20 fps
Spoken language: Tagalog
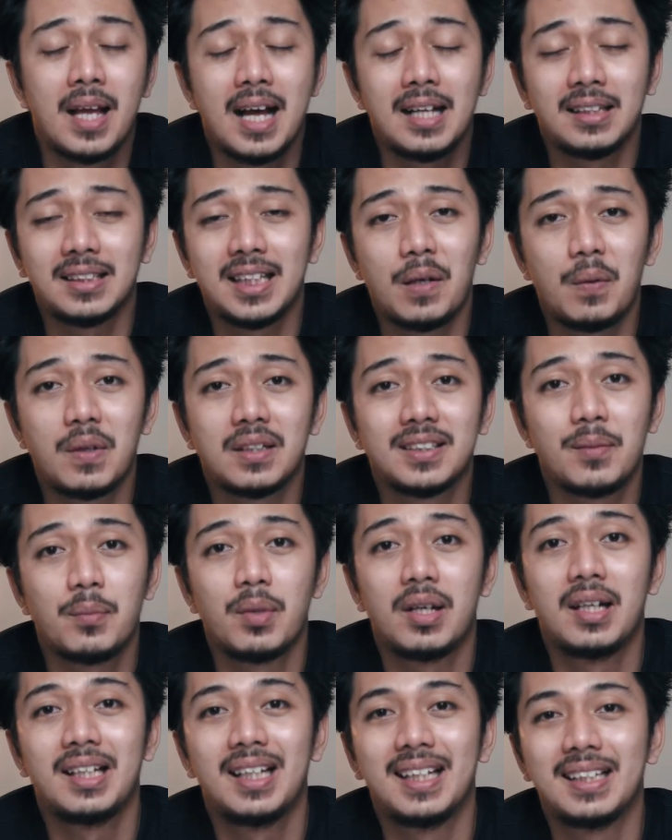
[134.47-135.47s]
Ang tawag sa
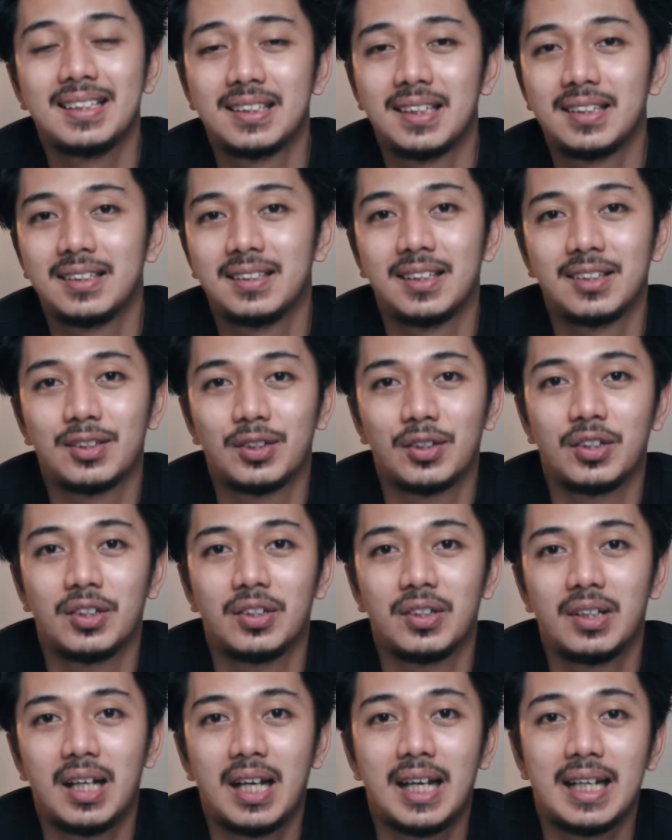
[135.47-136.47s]
mga lenses na to
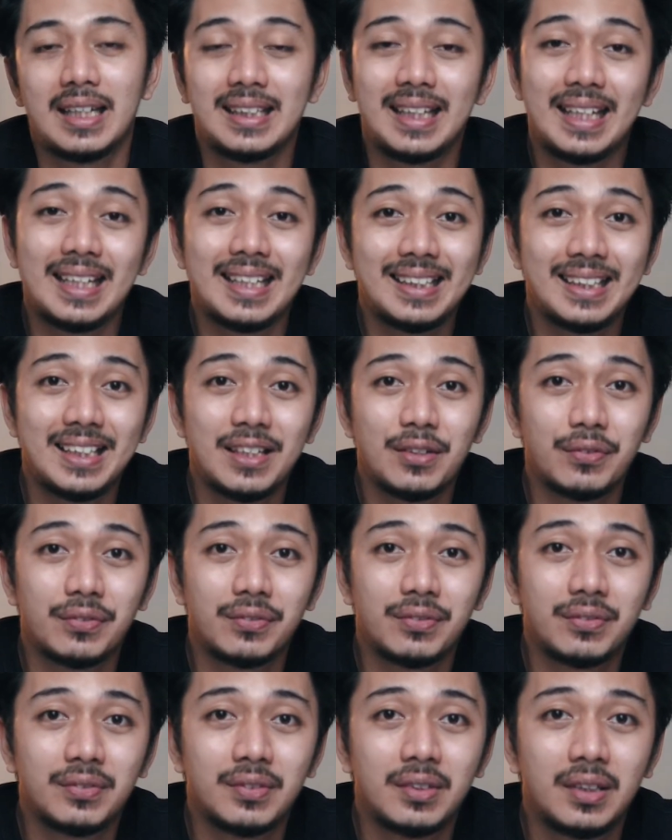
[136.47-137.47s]
ay native.
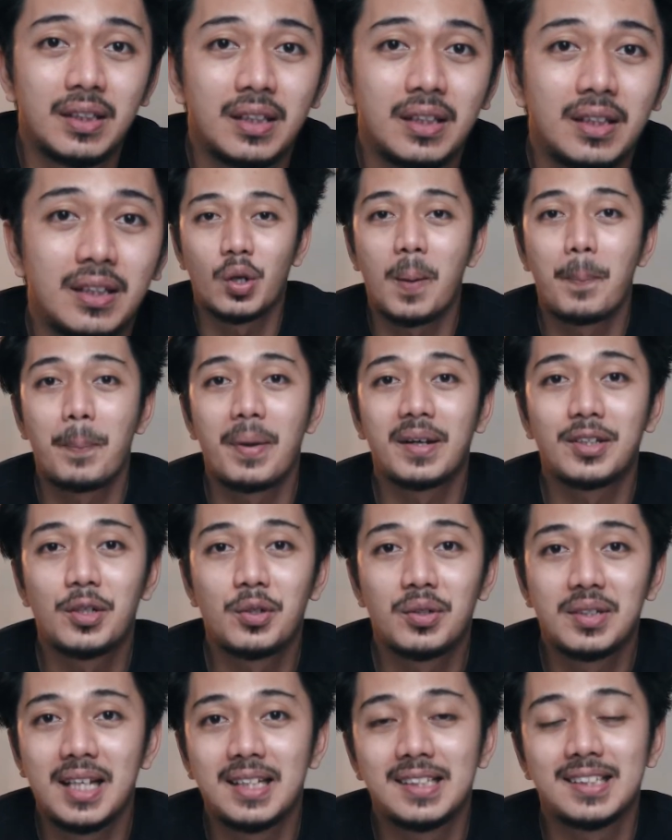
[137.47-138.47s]
So kapag
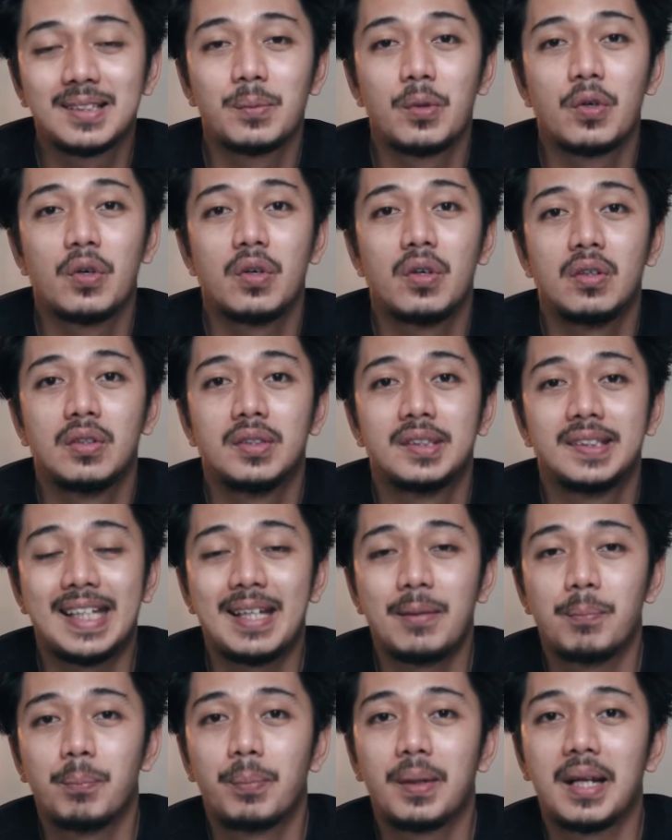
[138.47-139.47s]
yung lens mo,
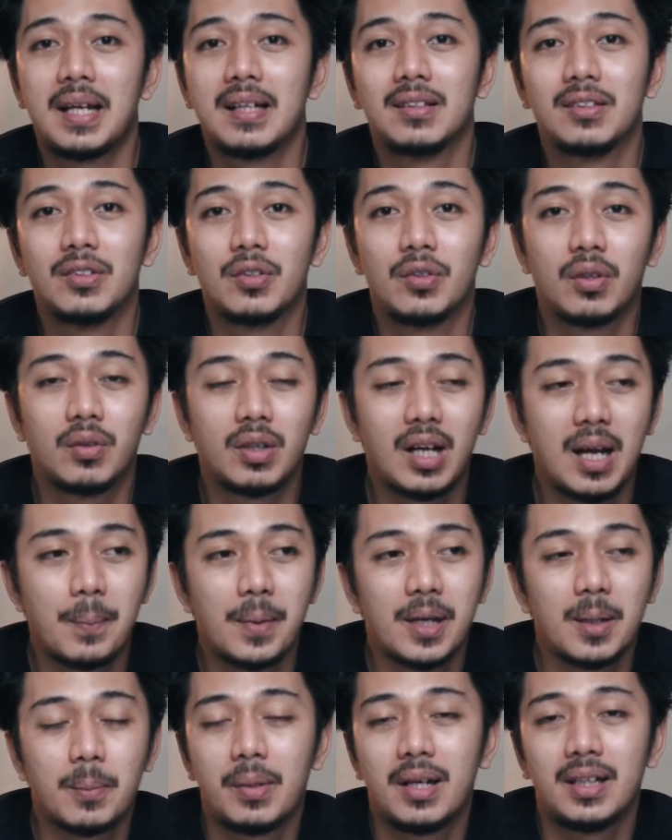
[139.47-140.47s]
same brand ng
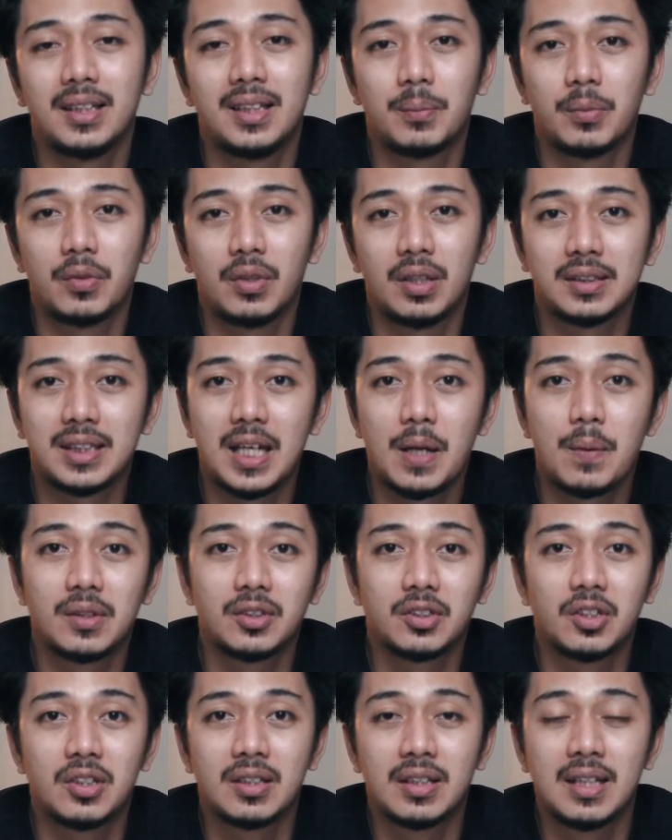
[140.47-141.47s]
camera body mo, ang
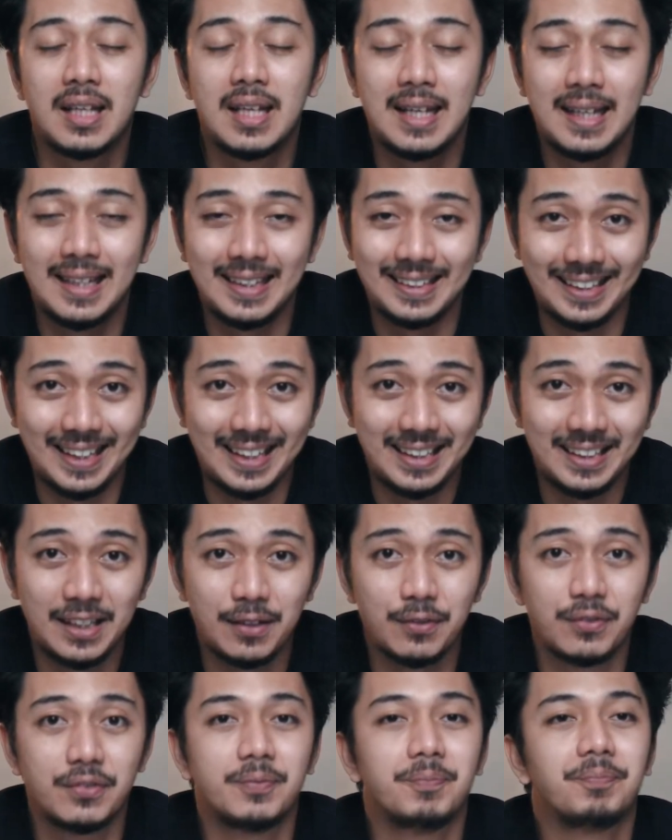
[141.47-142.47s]
tawag doon,
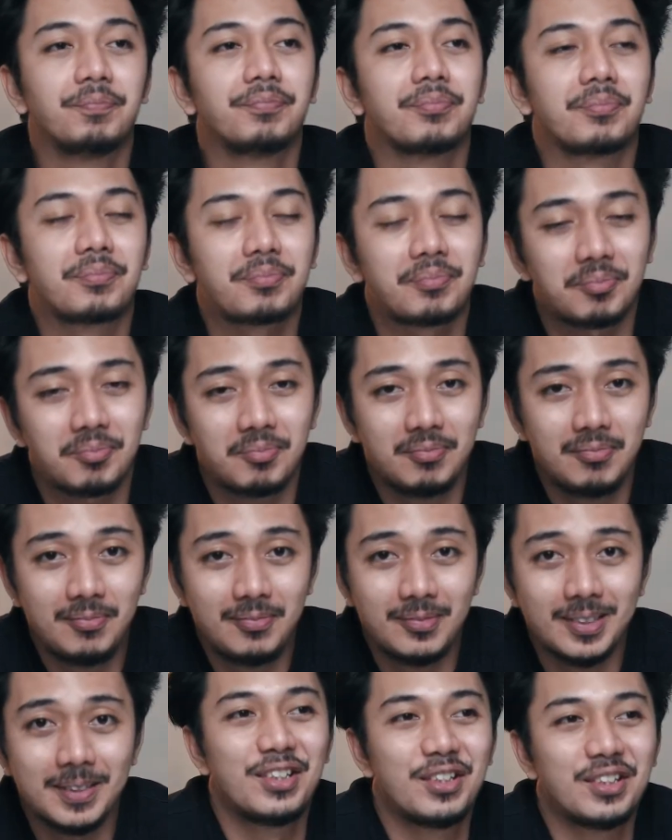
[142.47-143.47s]
native.
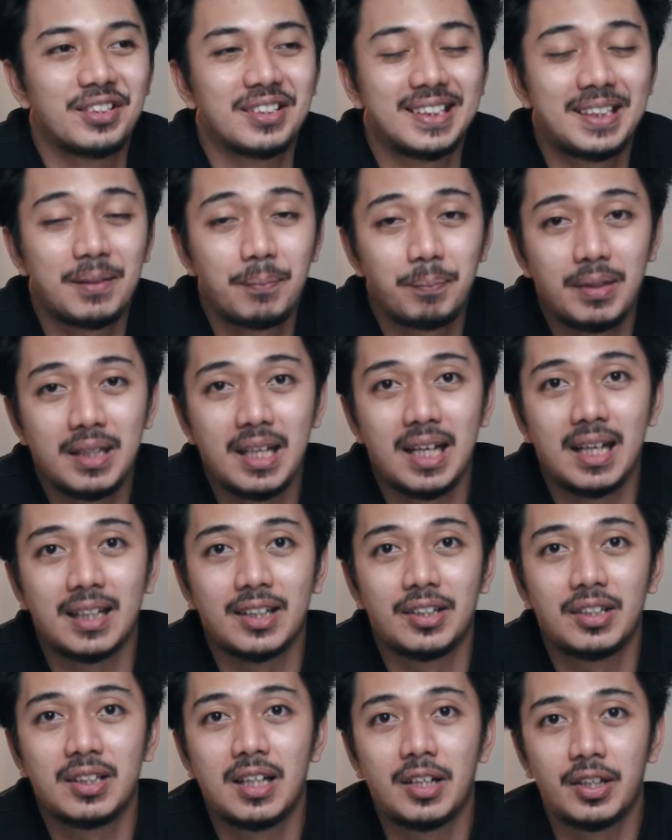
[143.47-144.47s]
Yun, simple lang,
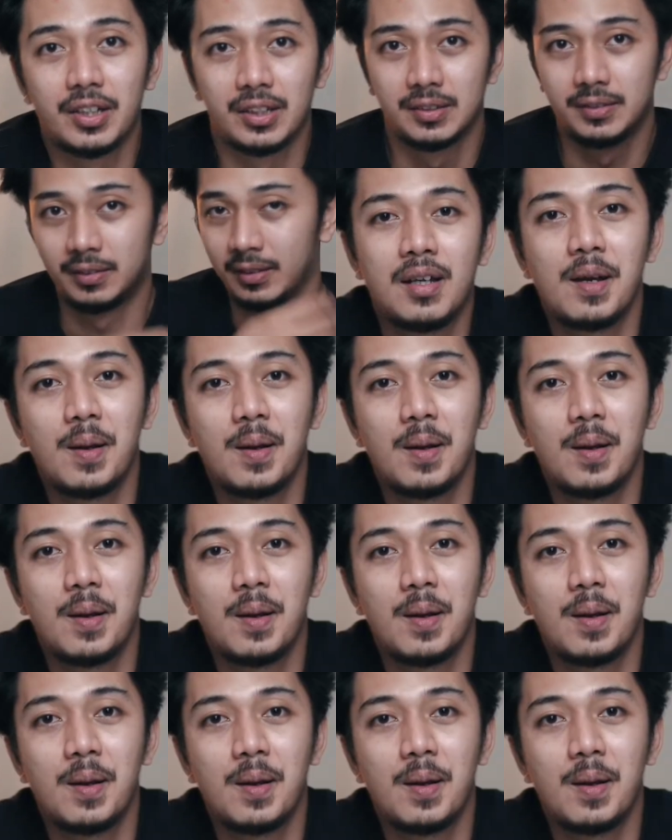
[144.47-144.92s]
yun lang yun.